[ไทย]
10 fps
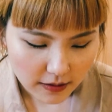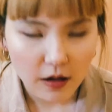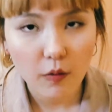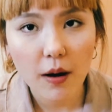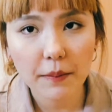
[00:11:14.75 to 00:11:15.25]

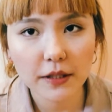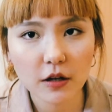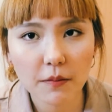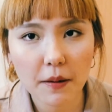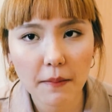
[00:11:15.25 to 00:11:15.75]
แล้วว่ามัน
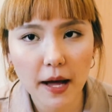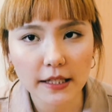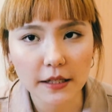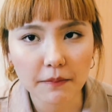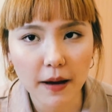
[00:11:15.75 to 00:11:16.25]
ก็ประมาณ
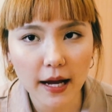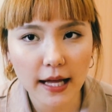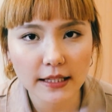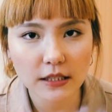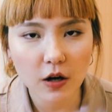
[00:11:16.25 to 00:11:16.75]
นี้ป่ะ
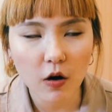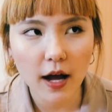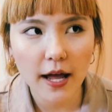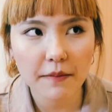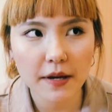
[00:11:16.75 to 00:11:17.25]
การเจาะ
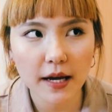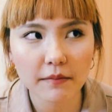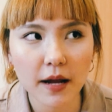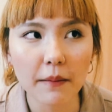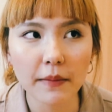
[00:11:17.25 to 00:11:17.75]
ใครมี
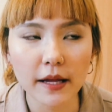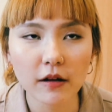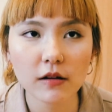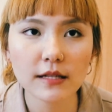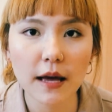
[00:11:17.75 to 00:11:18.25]
คำถามอะไร
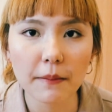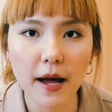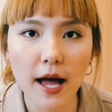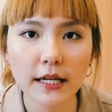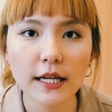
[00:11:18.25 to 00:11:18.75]
ก็สา
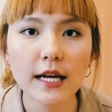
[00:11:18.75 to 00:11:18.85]
มารถ